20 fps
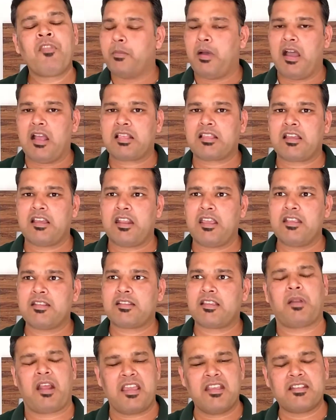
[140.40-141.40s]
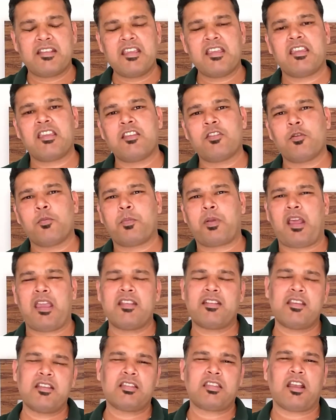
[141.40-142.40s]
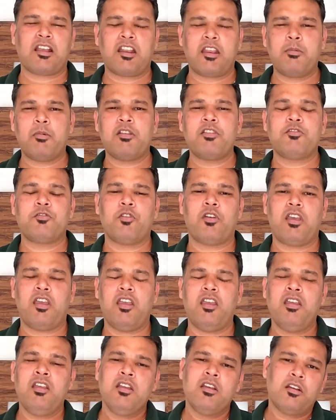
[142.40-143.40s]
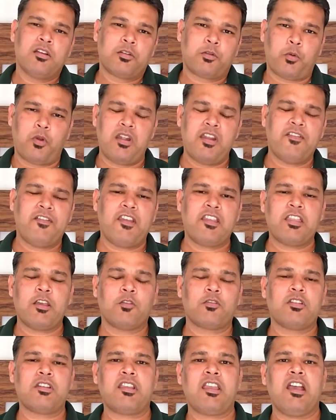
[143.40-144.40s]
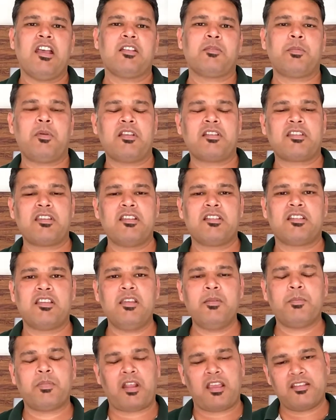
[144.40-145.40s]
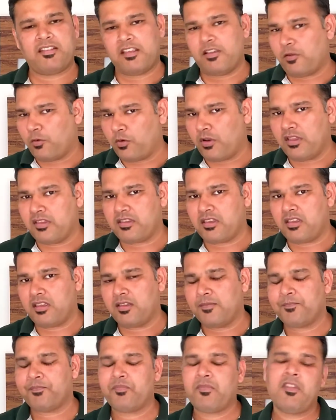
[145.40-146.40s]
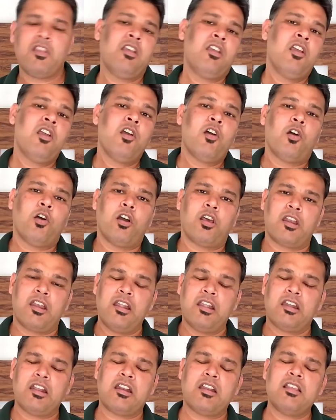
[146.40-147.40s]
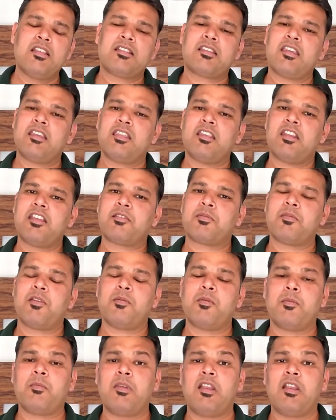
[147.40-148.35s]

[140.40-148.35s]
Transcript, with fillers: बात करें इस प्राइसिंग की तो प्राइसिंग तकरीबन जो है 25,000 के आसपास की इसकी प्राइसिंग होनी चाहिए और इंटरनल्स के अंदर इसमें हमें